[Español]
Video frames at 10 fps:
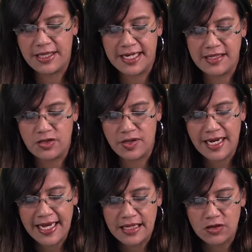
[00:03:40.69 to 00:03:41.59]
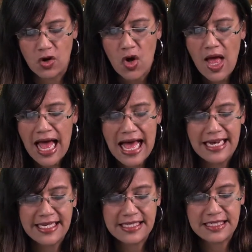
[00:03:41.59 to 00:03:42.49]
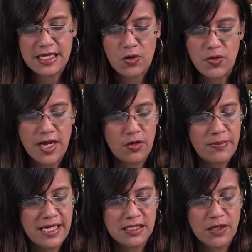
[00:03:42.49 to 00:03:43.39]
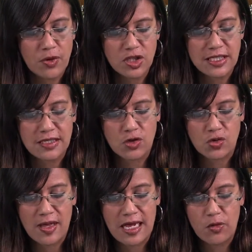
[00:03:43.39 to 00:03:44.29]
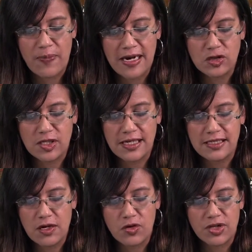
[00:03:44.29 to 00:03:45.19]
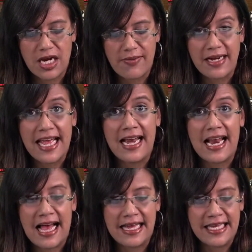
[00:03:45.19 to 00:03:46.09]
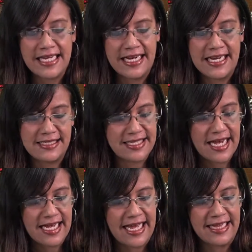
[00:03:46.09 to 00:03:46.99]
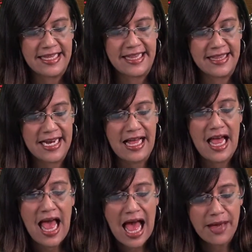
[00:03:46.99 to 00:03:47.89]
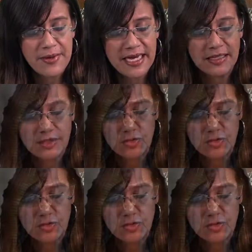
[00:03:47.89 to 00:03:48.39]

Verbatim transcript: tradicional canto al que se unieron miles de voces de los guadalupanos que se encontraban en la iglesia que tendrá abiertas